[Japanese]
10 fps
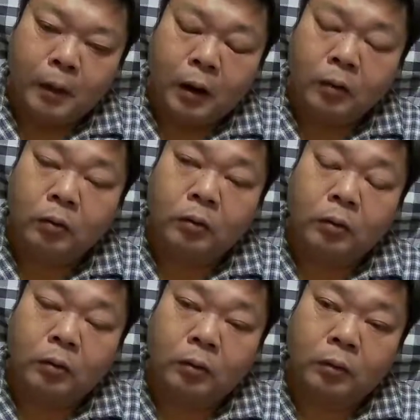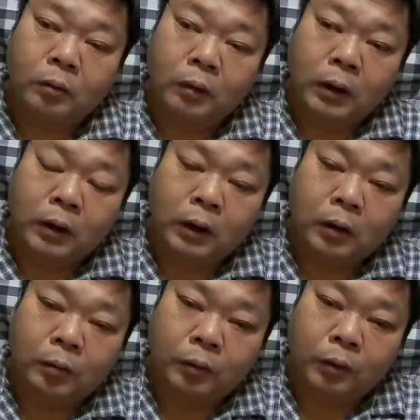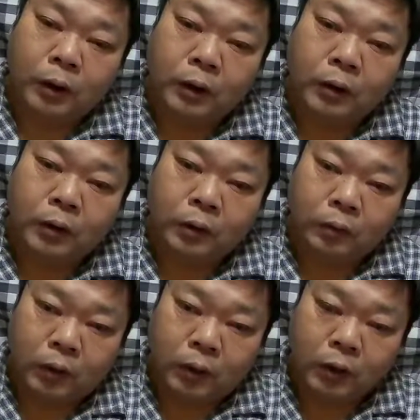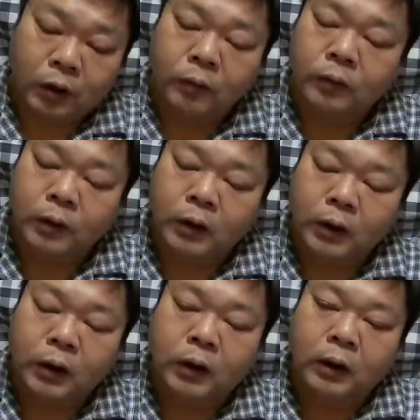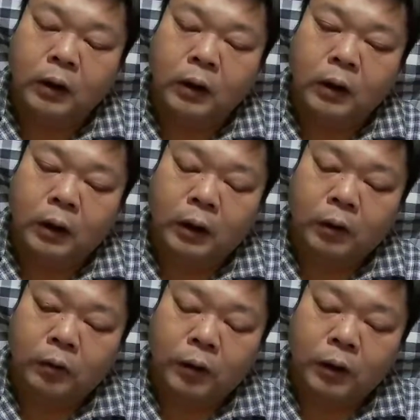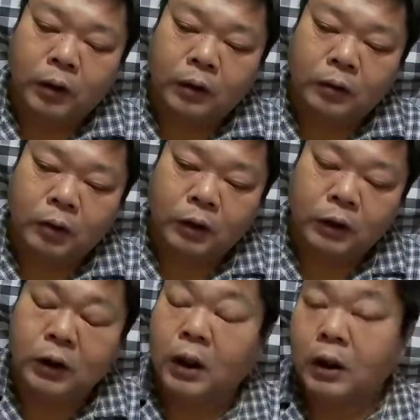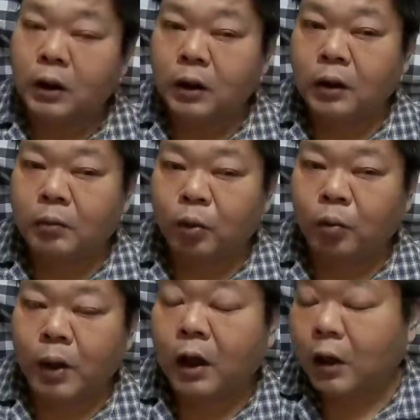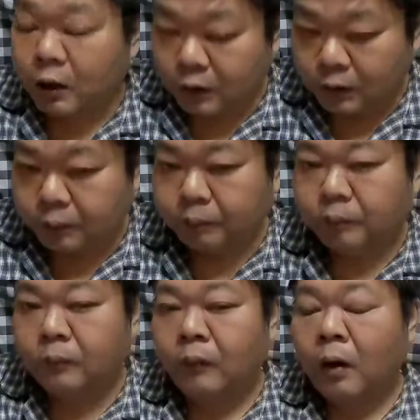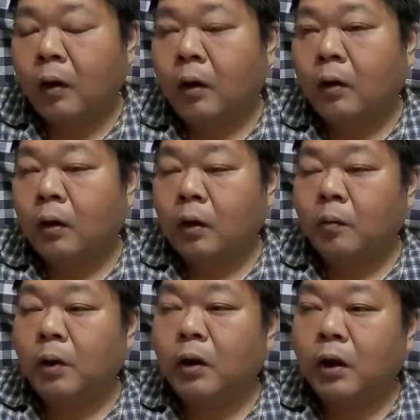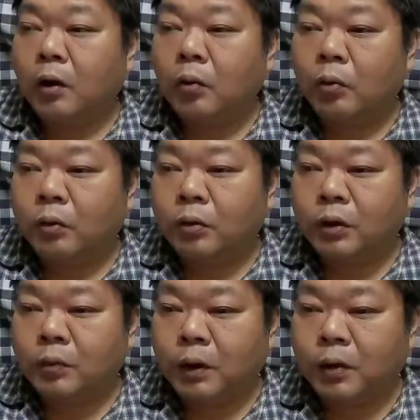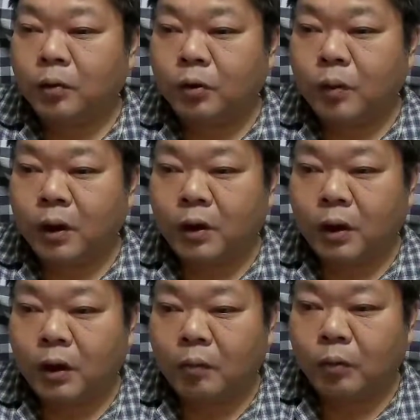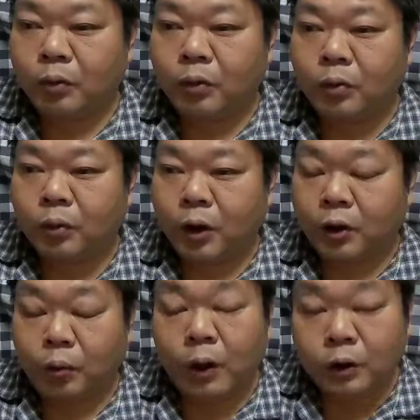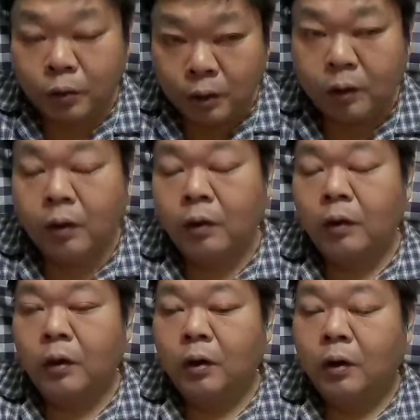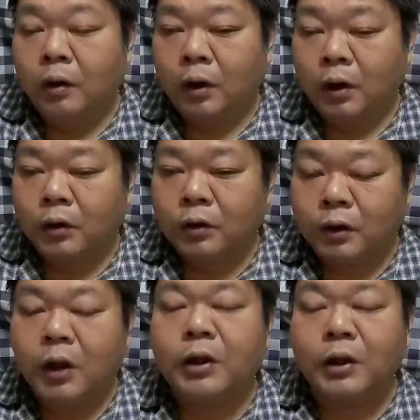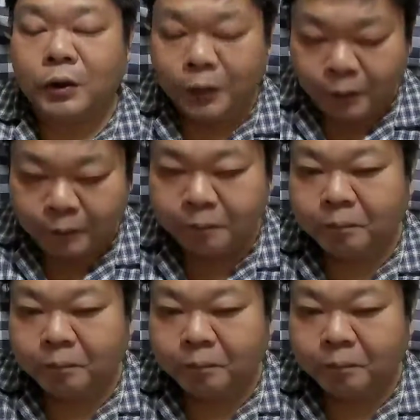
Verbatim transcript: 韓国との何らかの問題っていうのが基本的に、えっと、解決はしないものばっかりです。だっていまだにあの対馬で盗まれた仏像帰ってこないでしょ解決しないんですよ、